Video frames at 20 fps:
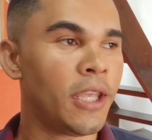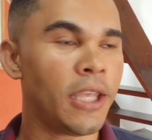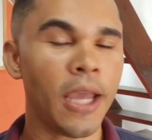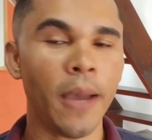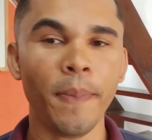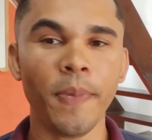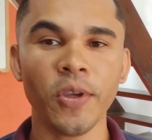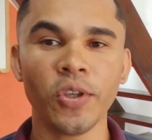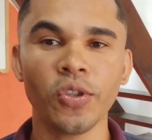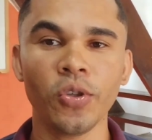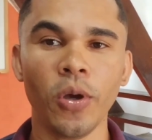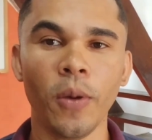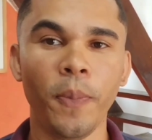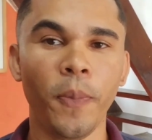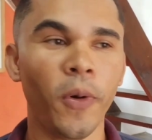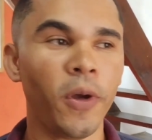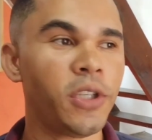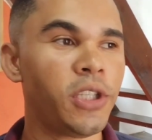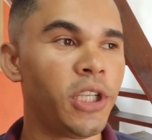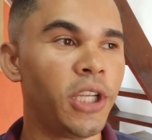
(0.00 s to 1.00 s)
E a
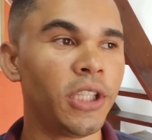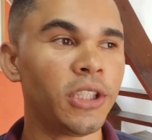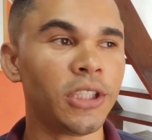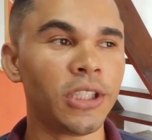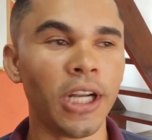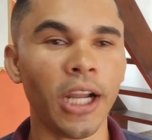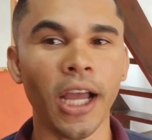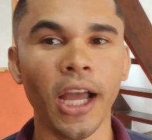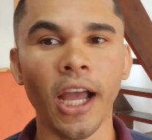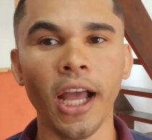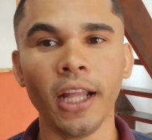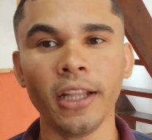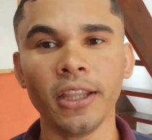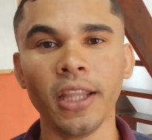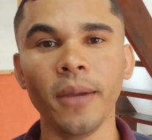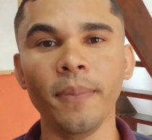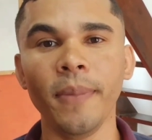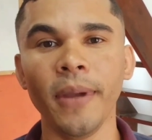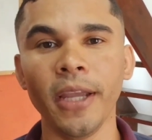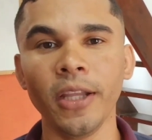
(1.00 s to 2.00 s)
pessoa pode
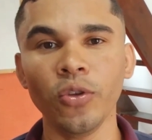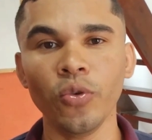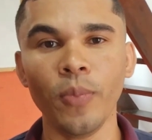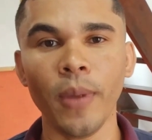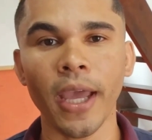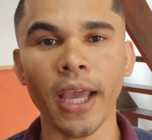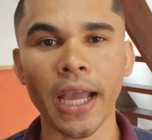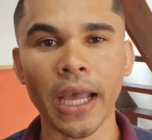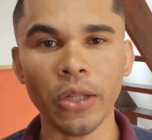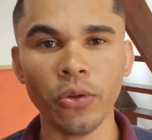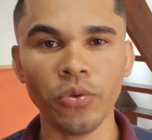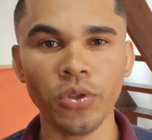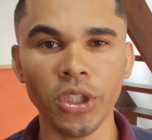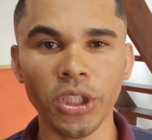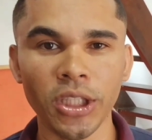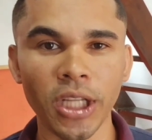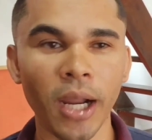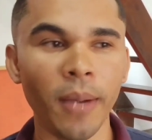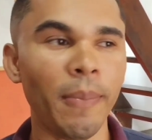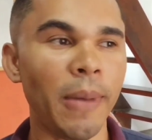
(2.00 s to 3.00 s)
entrar também no mercado
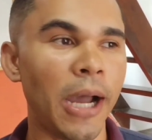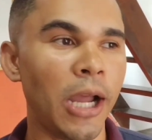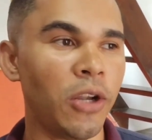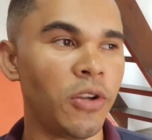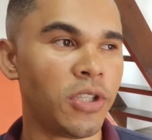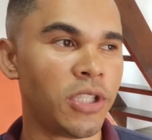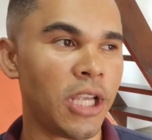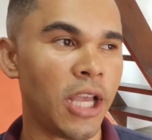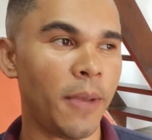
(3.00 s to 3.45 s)
de trabalho.